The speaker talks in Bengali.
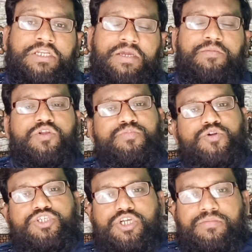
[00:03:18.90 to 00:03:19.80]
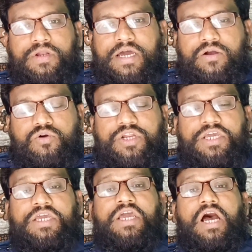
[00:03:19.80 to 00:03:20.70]
ঠিকমতো পরিশ্রম না
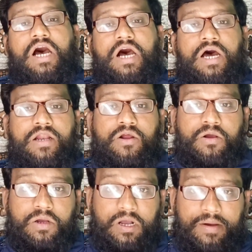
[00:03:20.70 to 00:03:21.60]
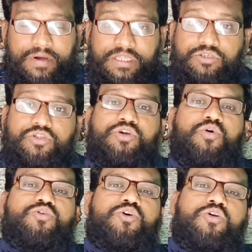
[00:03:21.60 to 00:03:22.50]
করি আর আমাদের যদি
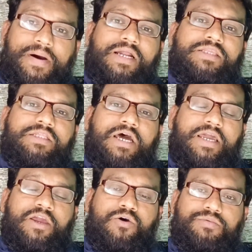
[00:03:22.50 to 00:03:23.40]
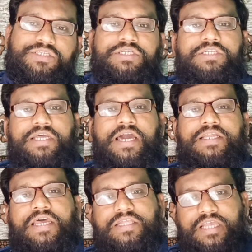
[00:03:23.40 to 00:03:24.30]
ওজন বাড়তে থাকে ওবেসিটি
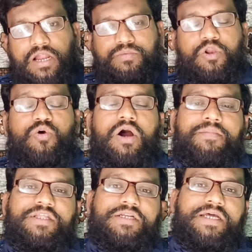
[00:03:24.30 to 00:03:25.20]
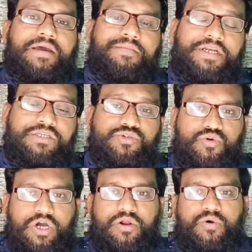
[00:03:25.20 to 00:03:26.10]
দেখা দেয় তার ফলেও আমাদের ডায়াবেটিস
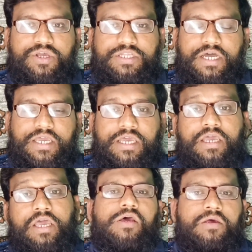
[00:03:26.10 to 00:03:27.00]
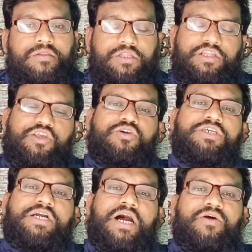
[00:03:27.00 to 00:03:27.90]
সুগার হয়ে থাকে তৃতীয়
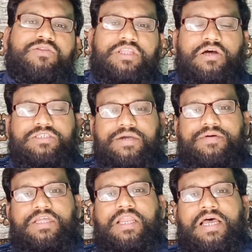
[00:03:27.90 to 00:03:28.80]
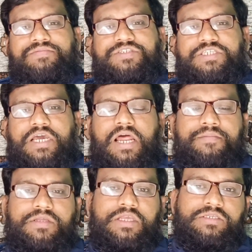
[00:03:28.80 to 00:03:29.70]
যে কারণ তা হচ্ছে আমাদের লাইফস্টাইল
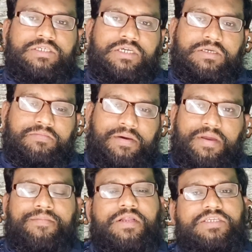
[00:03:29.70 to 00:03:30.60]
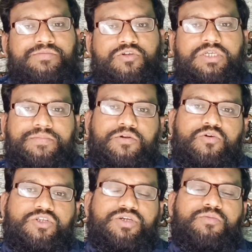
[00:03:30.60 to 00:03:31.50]
আমাদের যেভাবে আমরা জীবনযাপন
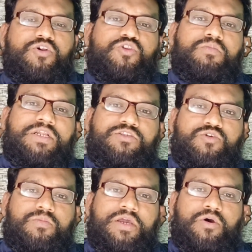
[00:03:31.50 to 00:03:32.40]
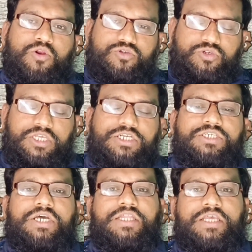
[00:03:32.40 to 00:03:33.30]
করছি বর্তমান সময়ে অলসতার
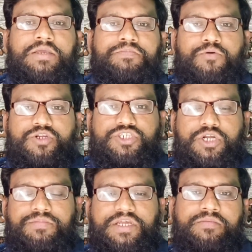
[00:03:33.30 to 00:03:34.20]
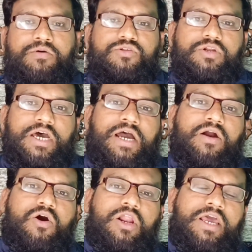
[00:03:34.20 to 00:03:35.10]
সাথে পরিশ্রম ঠিকমতো না
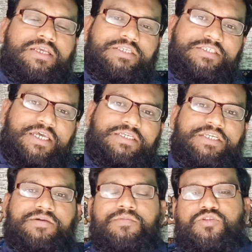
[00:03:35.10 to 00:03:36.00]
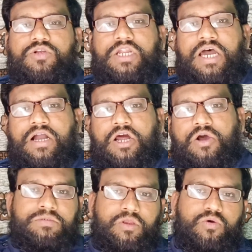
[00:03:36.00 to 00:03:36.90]
করা এক্সারসাইজ ঠিক মতো না
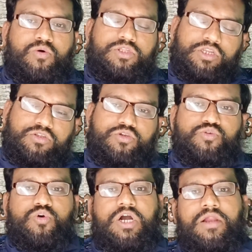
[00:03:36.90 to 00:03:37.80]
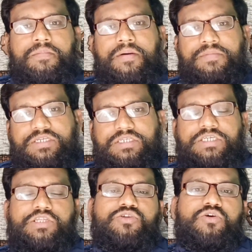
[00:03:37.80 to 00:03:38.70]
করা অতিরিক্ত সুগার বা মিষ্টি
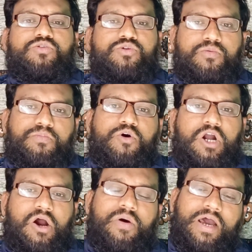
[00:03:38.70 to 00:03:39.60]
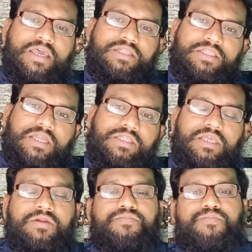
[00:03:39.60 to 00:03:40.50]
জাতীয় দ্রব্য খাওয়া
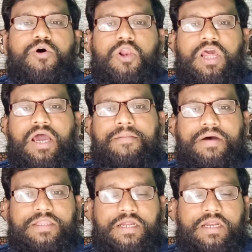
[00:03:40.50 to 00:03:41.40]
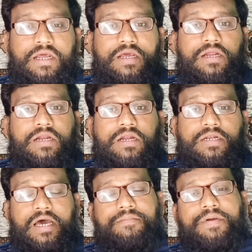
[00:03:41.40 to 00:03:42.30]
ইত্যাদির ফলে আমাদের
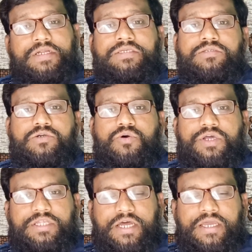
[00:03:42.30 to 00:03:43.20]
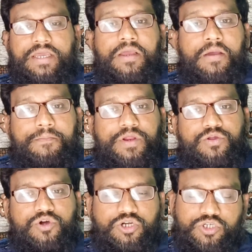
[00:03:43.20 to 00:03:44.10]
ডায়াবেটিস হয়ে থাকে
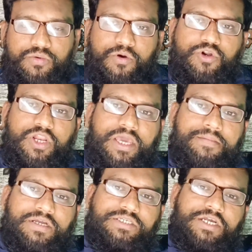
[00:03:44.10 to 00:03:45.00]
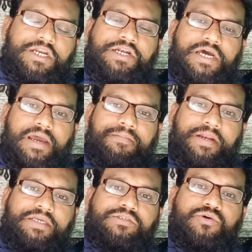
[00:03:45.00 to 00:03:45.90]
প্রিয় দর্শক মন্ডলী এবার জানি
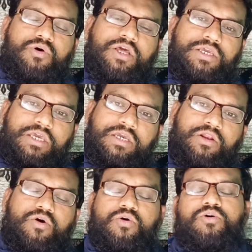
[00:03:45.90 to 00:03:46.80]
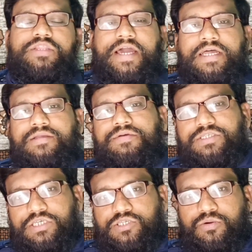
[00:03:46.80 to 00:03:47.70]
ডায়াবেটিস হলে কি কি লক্ষণ দেখা দিবে
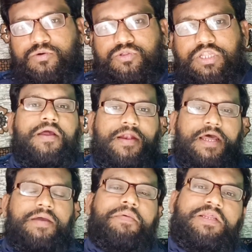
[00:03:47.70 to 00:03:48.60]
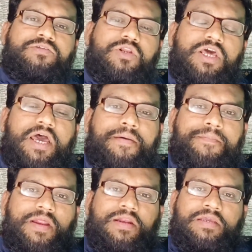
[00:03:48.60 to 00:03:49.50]
সে সম্বন্ধে ডায়াবেটিস হলে
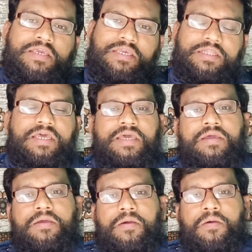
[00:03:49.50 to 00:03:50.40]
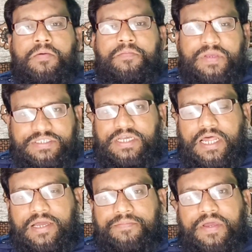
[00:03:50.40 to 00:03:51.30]
আপনার খিদে বেশি
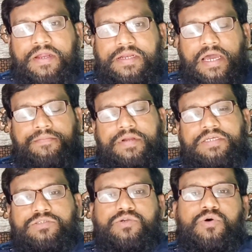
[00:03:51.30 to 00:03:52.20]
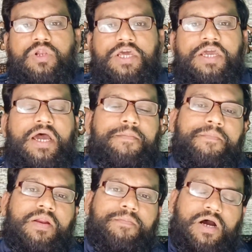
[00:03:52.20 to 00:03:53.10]
লাগবে ডায়াবেটিস হলে
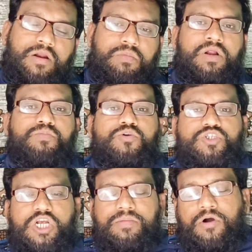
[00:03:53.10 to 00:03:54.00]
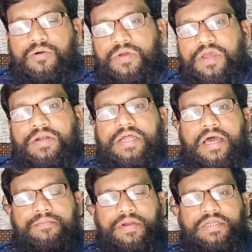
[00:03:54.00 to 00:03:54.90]
আপনার বারবার প্রস্রাব হবে
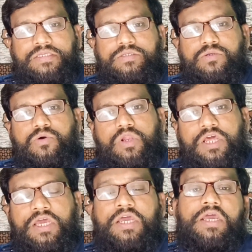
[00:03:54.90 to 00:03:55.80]
ডায়াবেটিস হলে